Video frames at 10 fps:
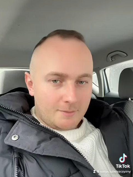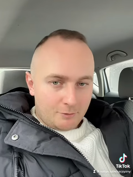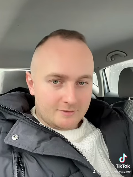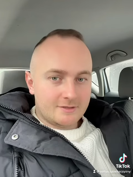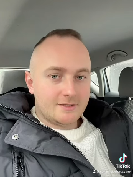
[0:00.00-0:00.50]

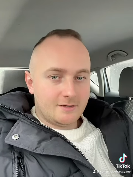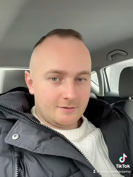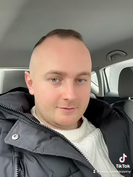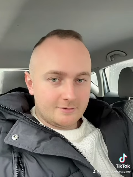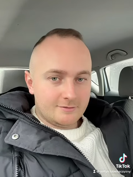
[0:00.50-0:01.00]
polskich
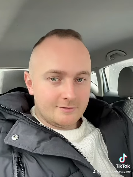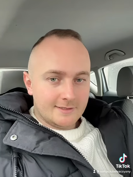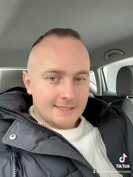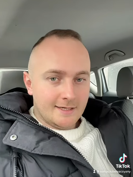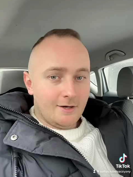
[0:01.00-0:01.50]
kierowców.
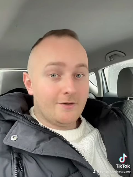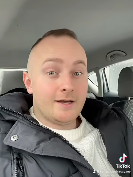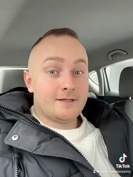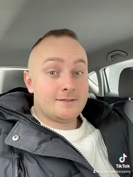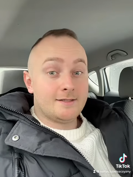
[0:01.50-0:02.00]

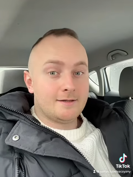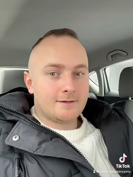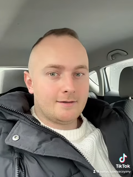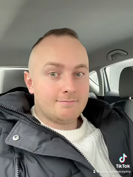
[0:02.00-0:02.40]
Ona ich tylko